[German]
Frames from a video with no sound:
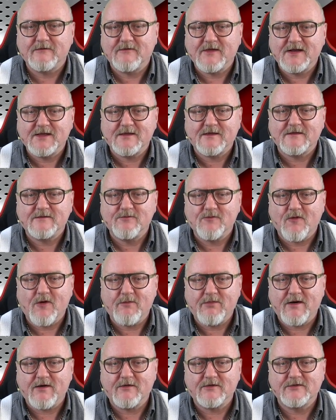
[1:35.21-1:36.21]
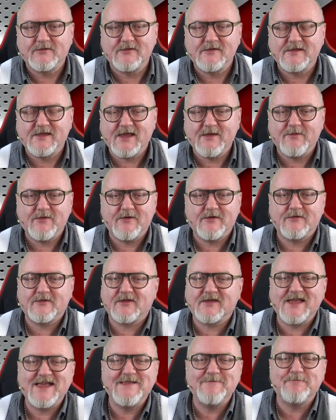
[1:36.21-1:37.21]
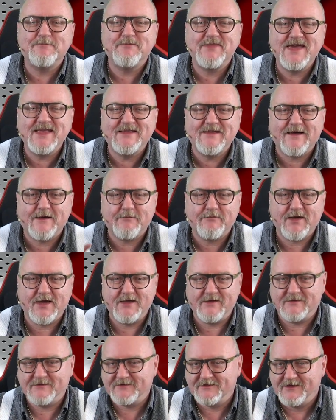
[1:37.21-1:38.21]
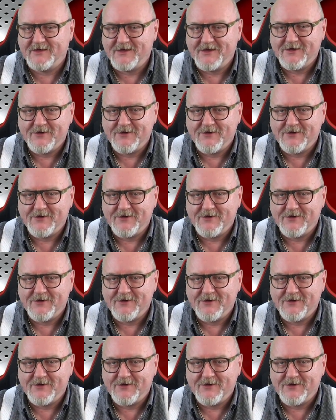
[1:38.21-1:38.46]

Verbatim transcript: Und wenn ich das More Power Tool nehme oder in Beta Bias,